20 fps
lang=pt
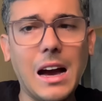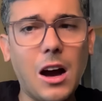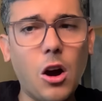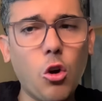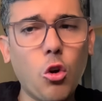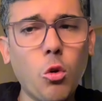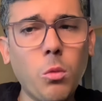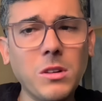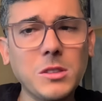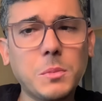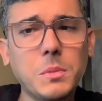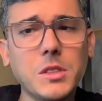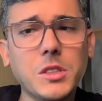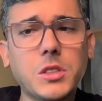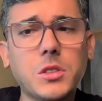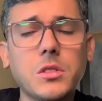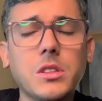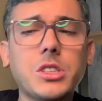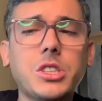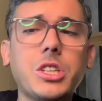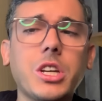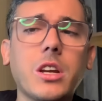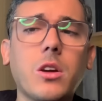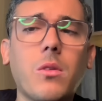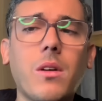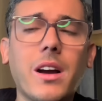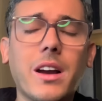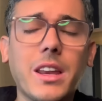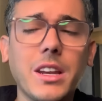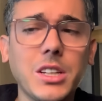Algumas pessoas
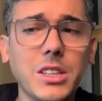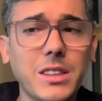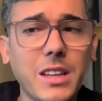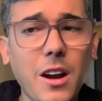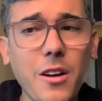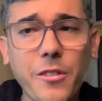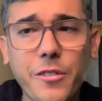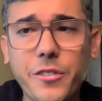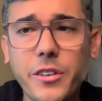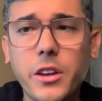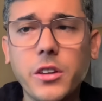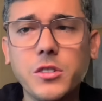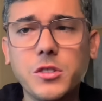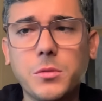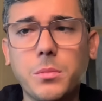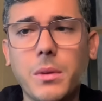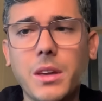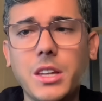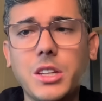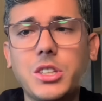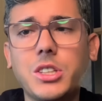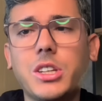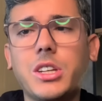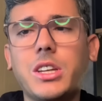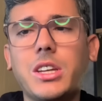chegam a acreditar ferozmente